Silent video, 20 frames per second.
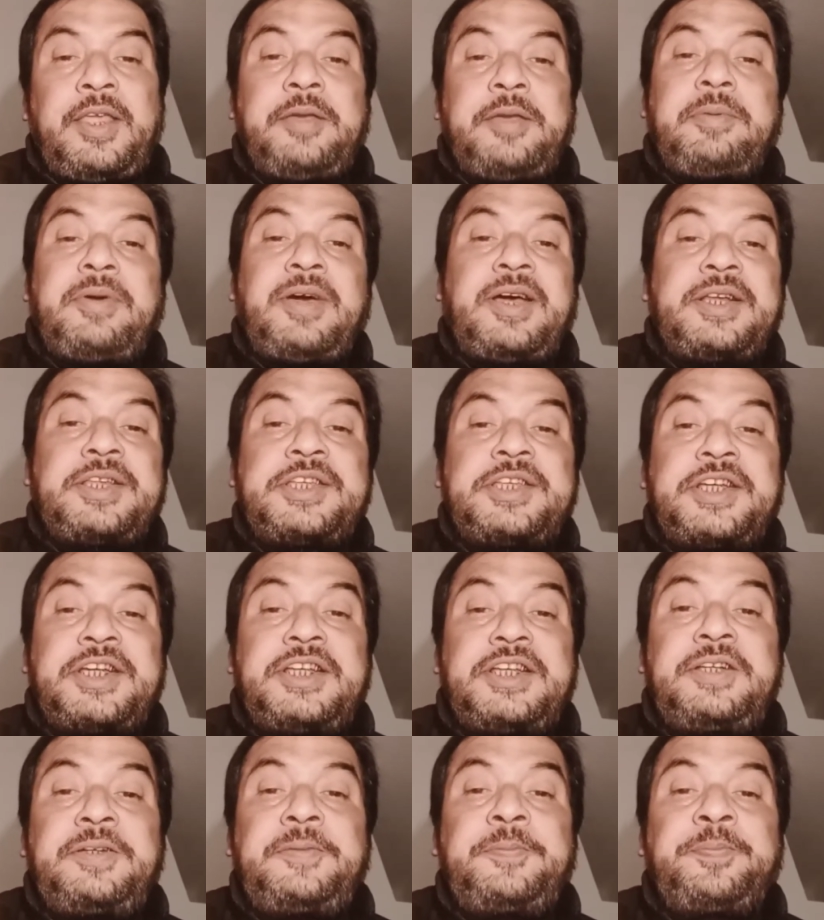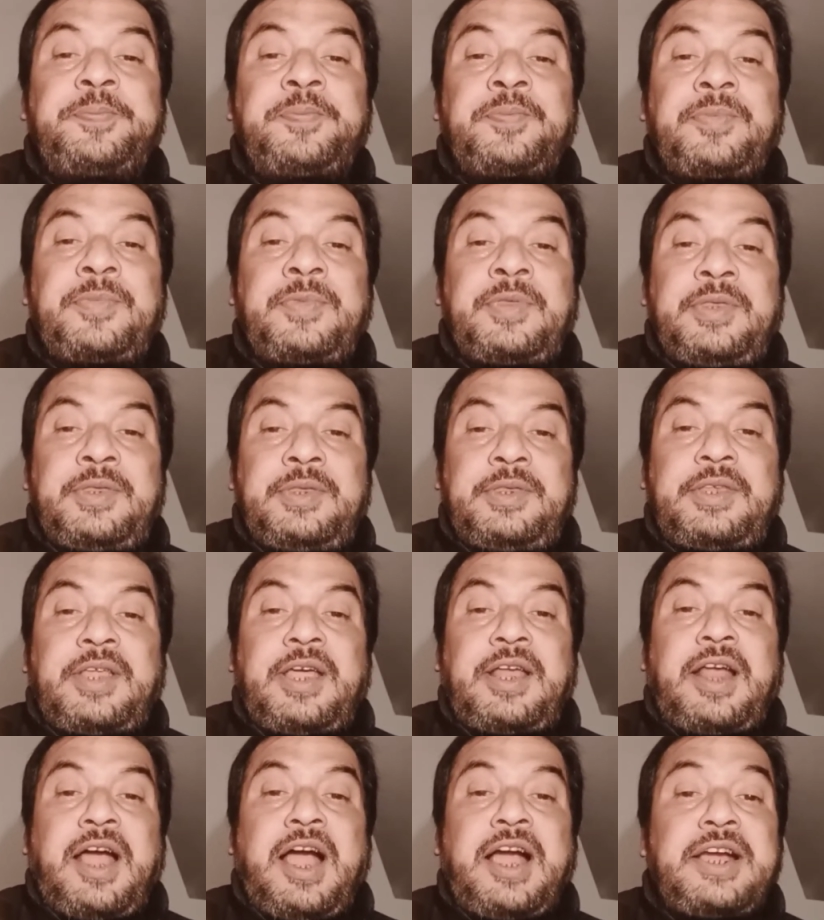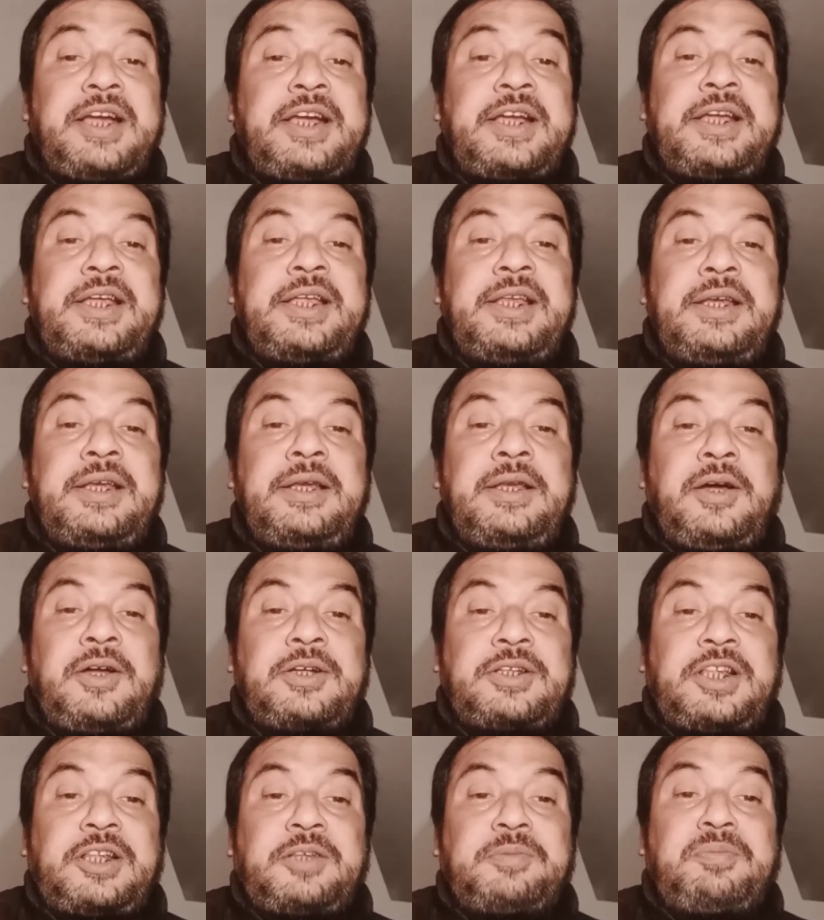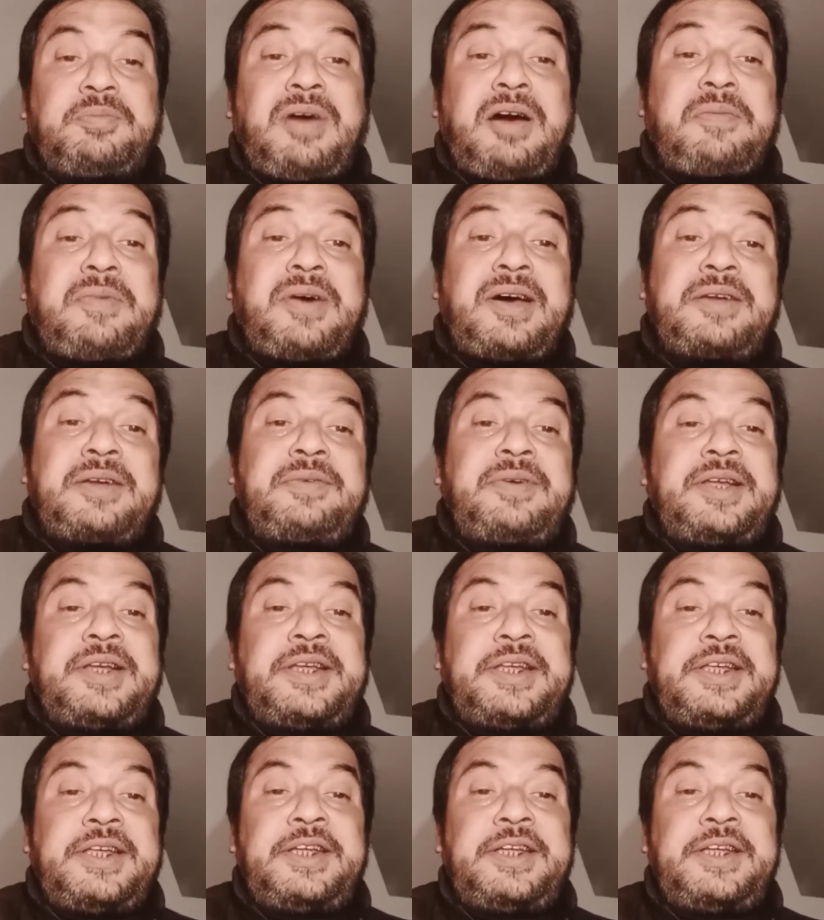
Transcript: এবার জেন তার আঙ্কেল অর্থাৎ মামার বাড়ি